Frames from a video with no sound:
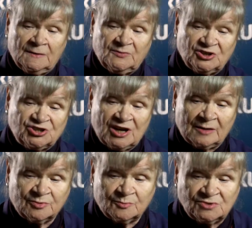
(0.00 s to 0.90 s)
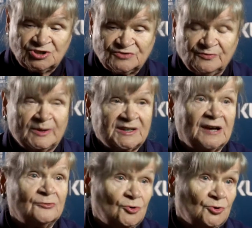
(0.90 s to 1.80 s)
nie chciałabym iść w
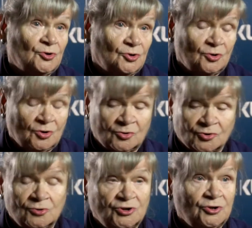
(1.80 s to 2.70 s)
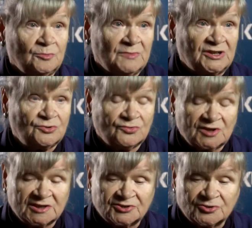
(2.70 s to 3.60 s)
banały o, o, o roli mediów
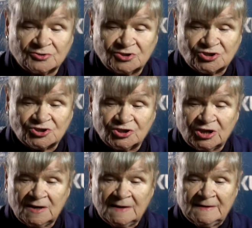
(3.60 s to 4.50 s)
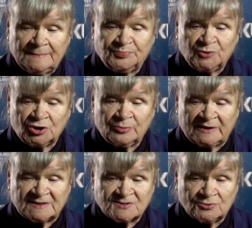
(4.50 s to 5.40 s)
elektronicznych one
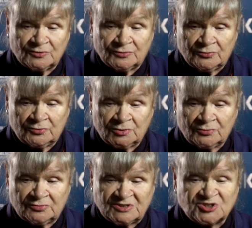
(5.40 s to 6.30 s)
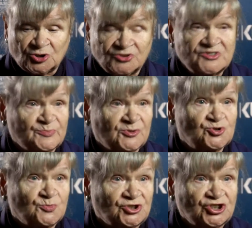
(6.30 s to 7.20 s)
bardzo e, w istotny
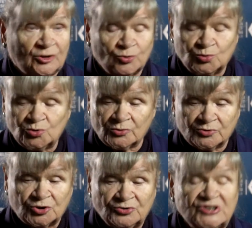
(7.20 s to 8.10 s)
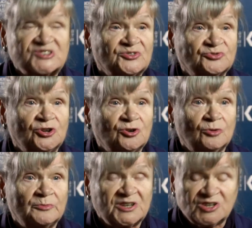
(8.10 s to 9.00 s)
sposób kształtują. To nie są tylko
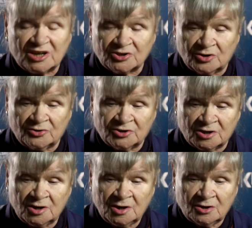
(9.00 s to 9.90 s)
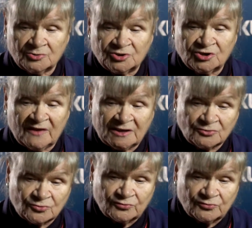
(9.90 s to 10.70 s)
media, one odgrywają